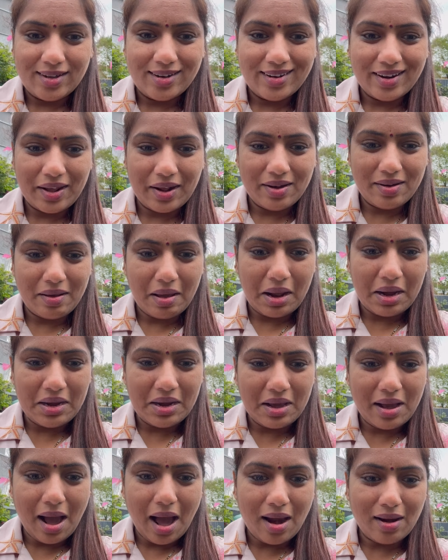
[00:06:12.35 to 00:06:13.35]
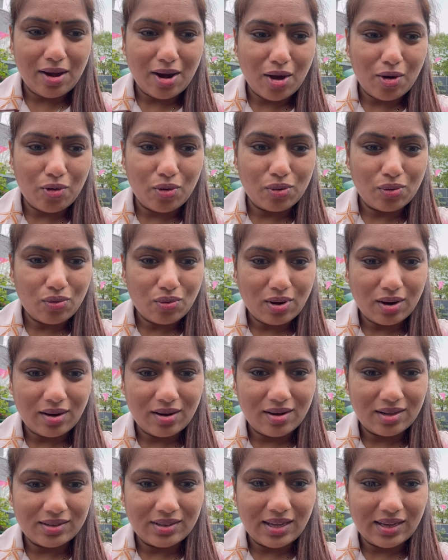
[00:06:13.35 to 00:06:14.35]
लेकिन यही निकालना ग्रो
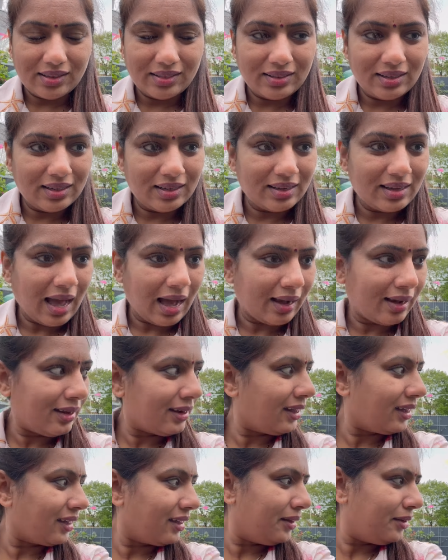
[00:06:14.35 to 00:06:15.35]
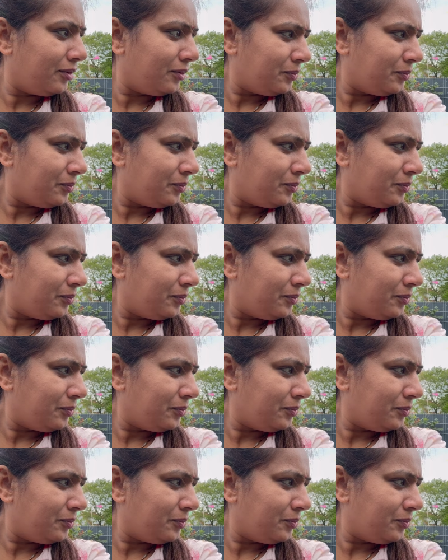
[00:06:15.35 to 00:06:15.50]
करना देखते हैं क्या करेंगे